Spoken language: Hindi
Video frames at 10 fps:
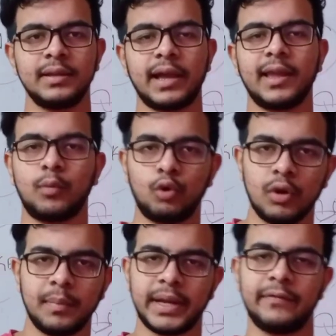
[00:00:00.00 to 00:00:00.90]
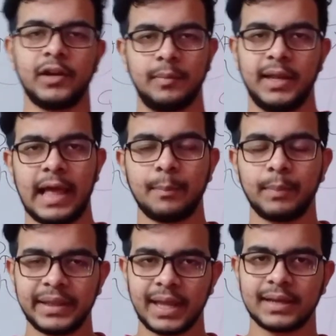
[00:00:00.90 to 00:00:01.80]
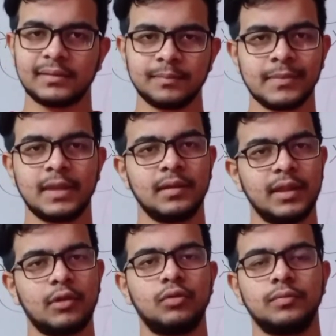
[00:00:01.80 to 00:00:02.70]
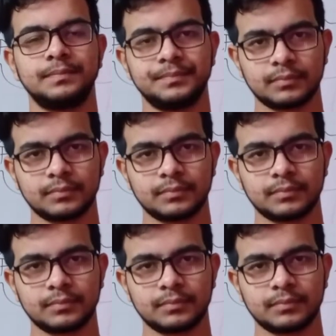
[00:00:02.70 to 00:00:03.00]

ताकि आपको कोई बेनिफिट मिले आप बंदा देखो